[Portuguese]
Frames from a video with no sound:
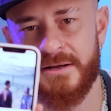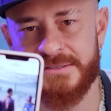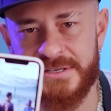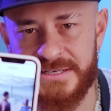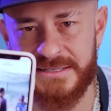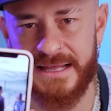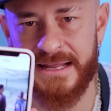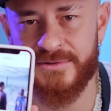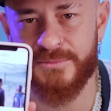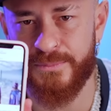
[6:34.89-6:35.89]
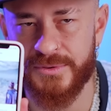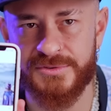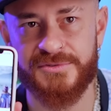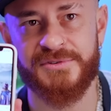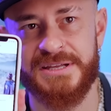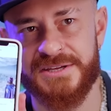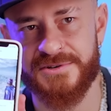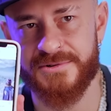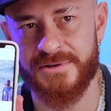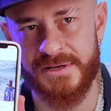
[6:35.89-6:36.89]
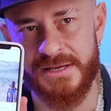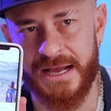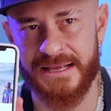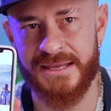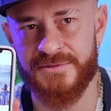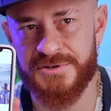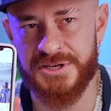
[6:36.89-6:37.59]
Olha só, a gente está lá num ponto turístico aqui do